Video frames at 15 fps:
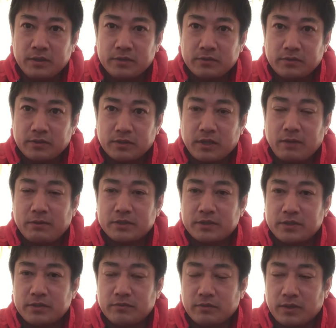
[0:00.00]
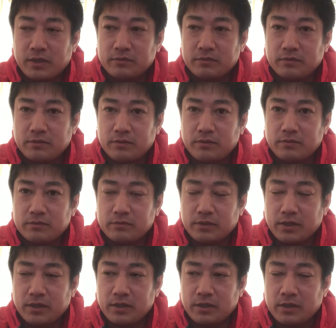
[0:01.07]
そうですね、魂の学っていうこと
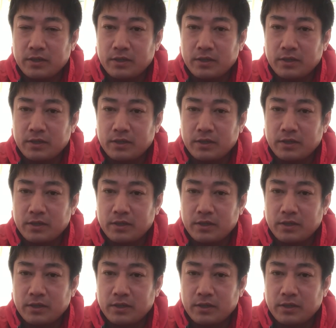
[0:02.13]
で、